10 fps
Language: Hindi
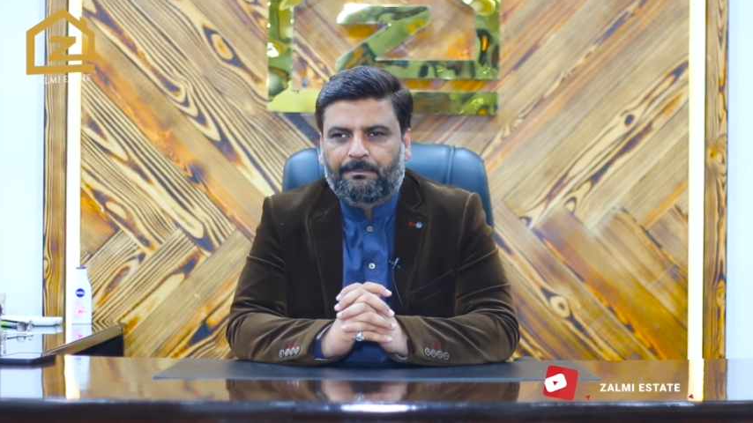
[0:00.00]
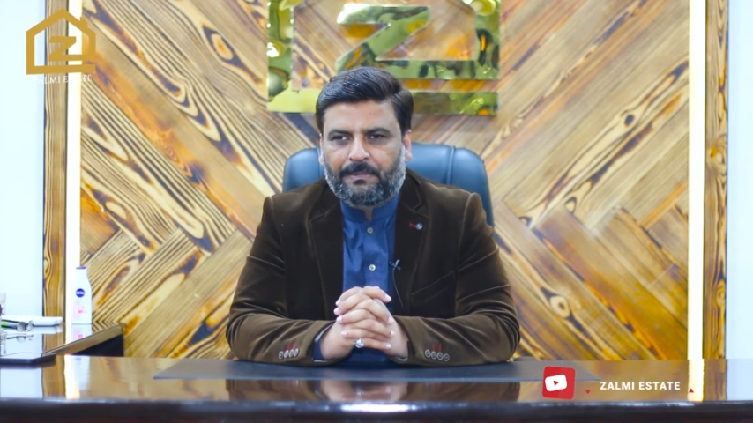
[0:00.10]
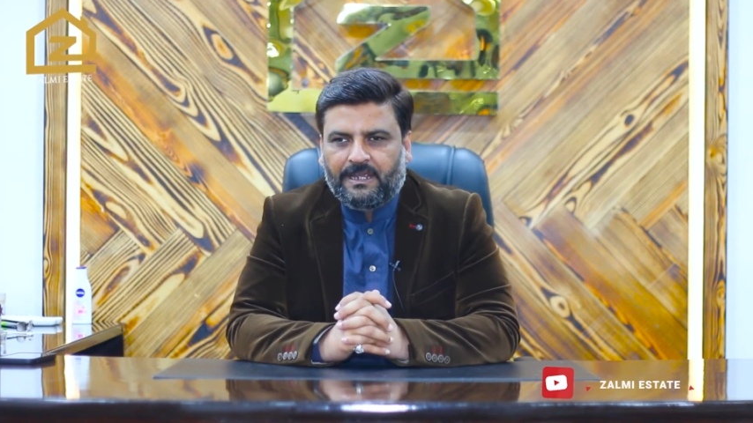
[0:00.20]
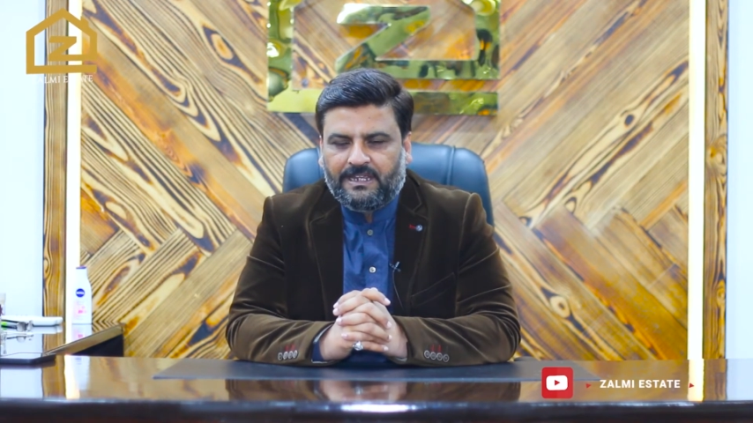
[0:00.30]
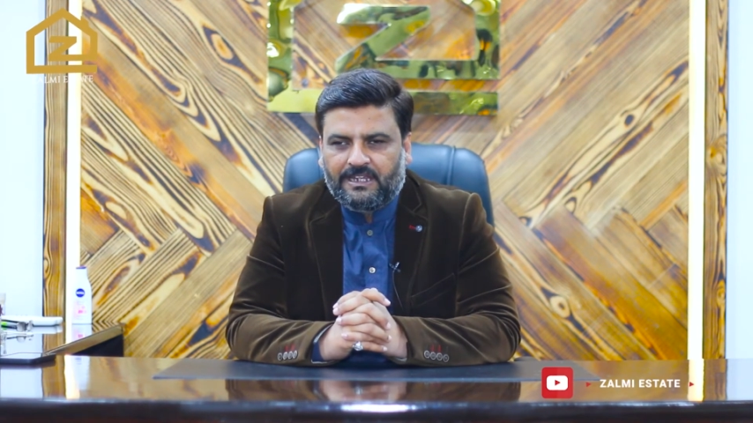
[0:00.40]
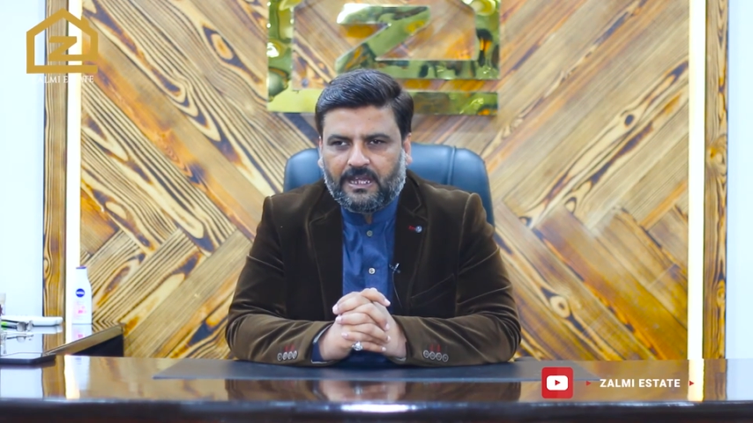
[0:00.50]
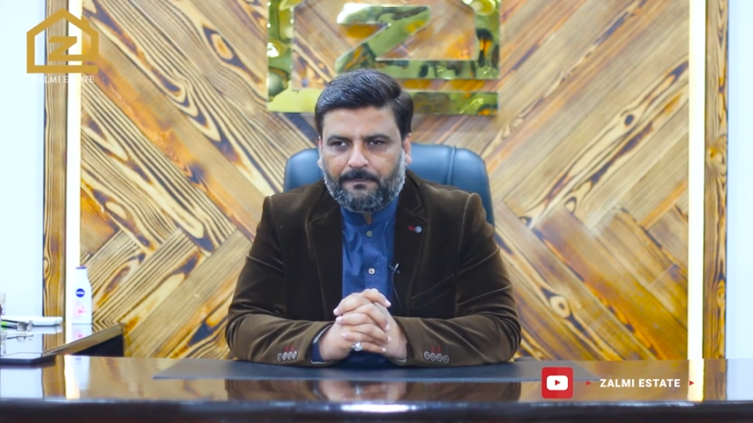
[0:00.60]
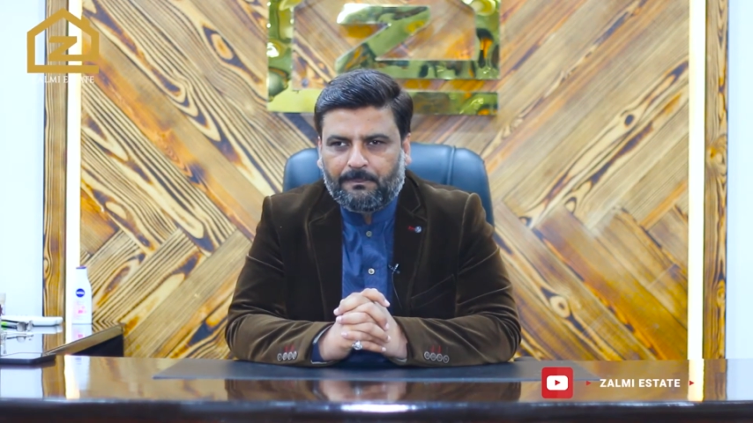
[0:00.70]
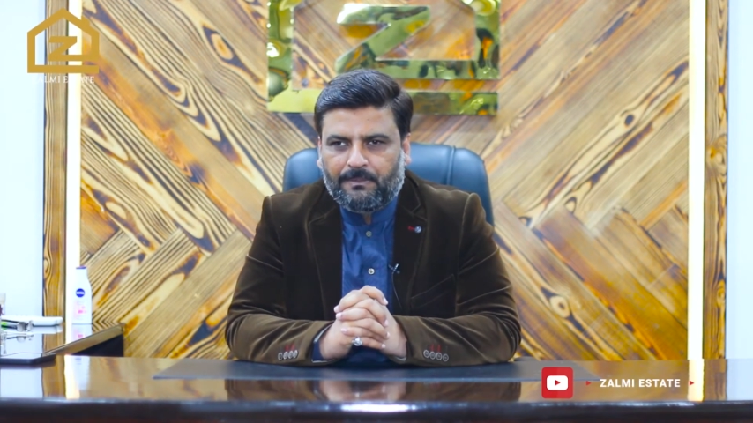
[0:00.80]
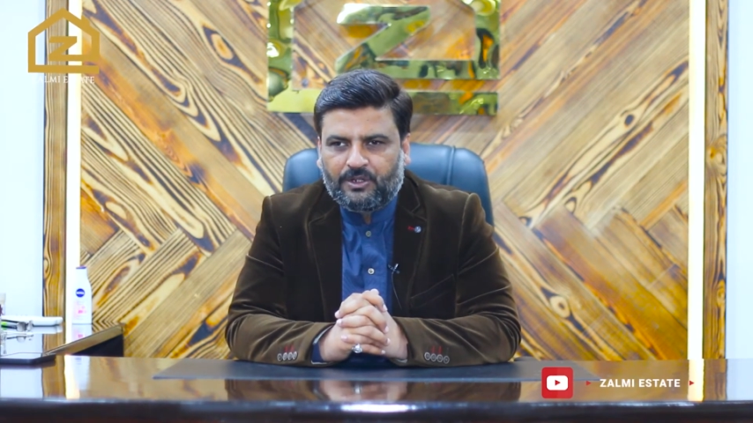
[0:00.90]
मैं
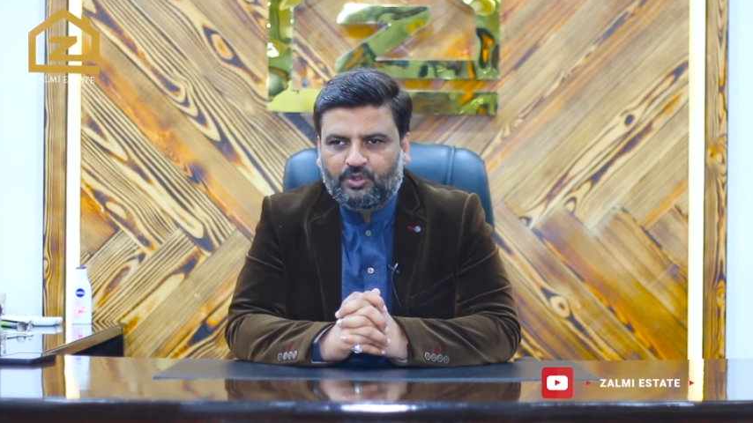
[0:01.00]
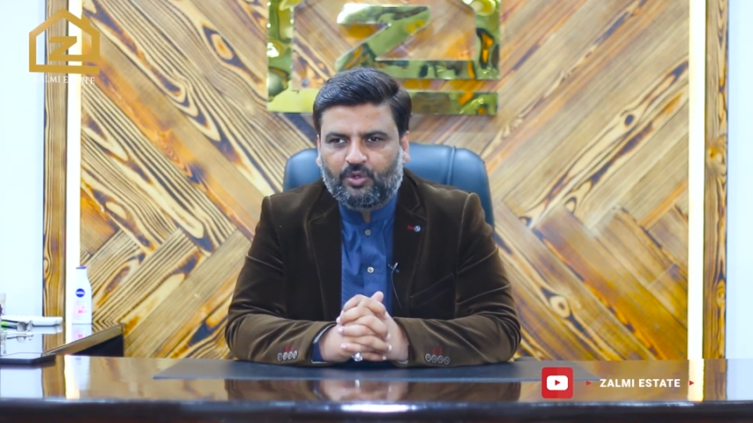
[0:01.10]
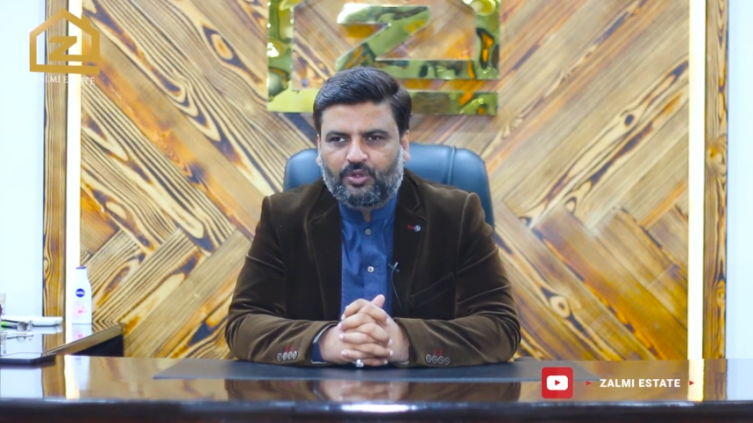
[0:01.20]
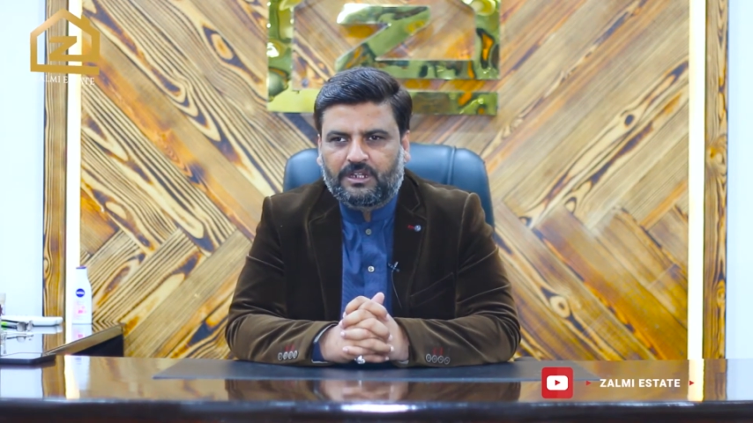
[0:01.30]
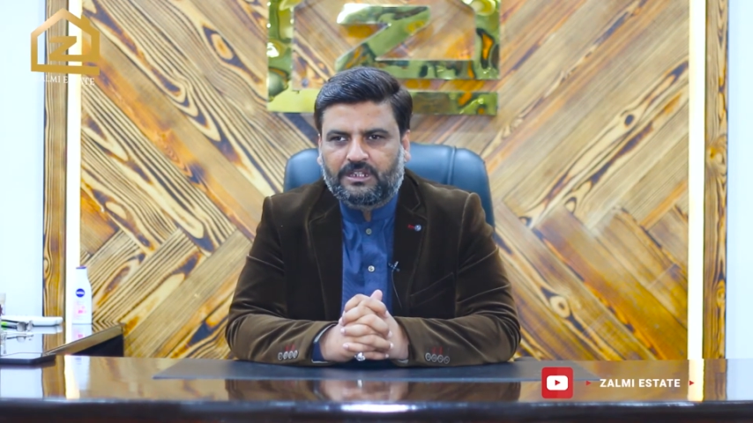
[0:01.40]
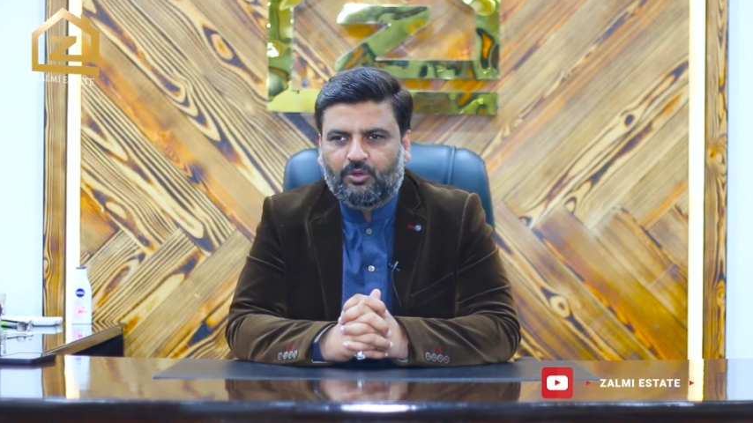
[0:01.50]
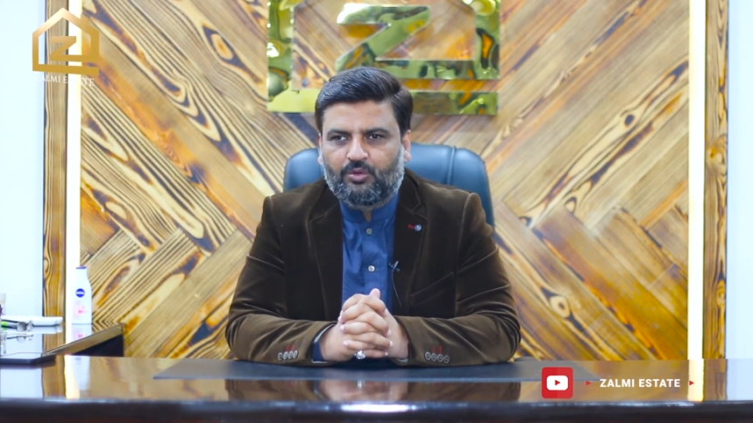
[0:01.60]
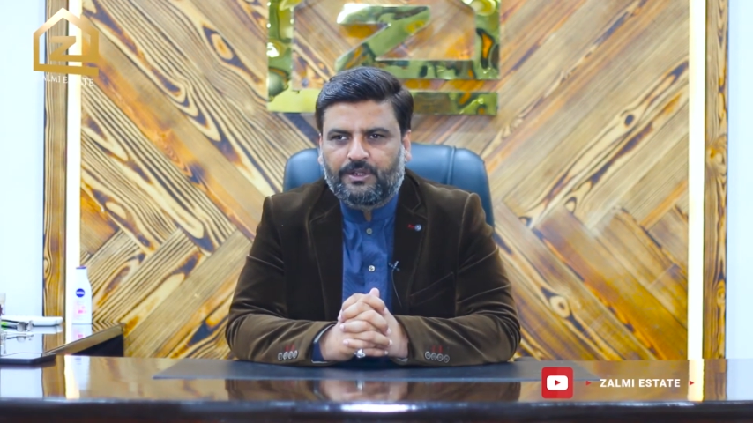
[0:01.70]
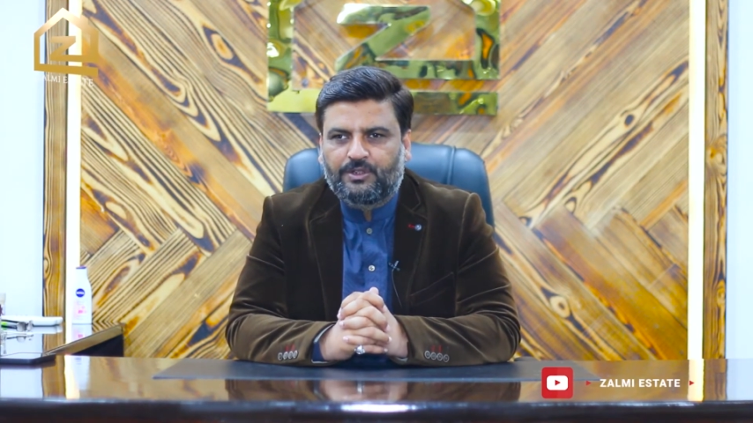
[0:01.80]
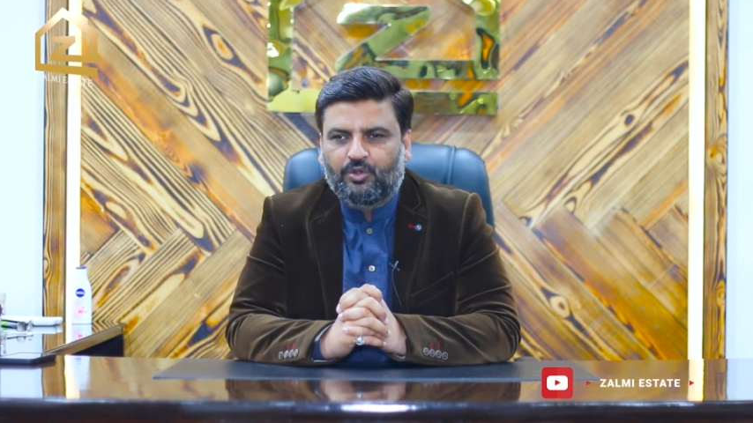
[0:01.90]
यहाँ पे मेक श्योर sure करता
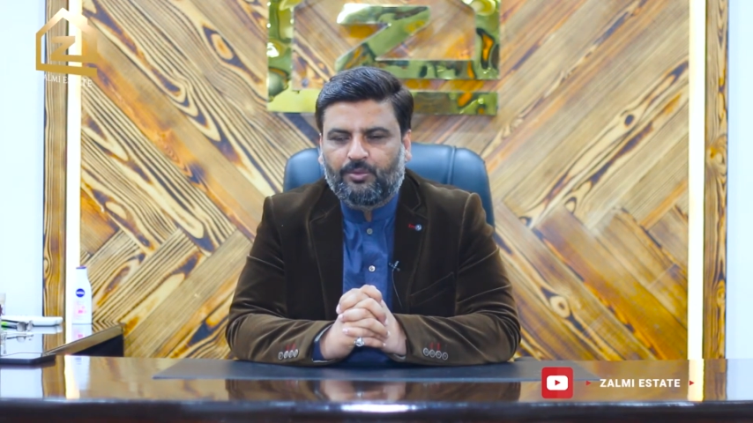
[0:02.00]
हूँ कि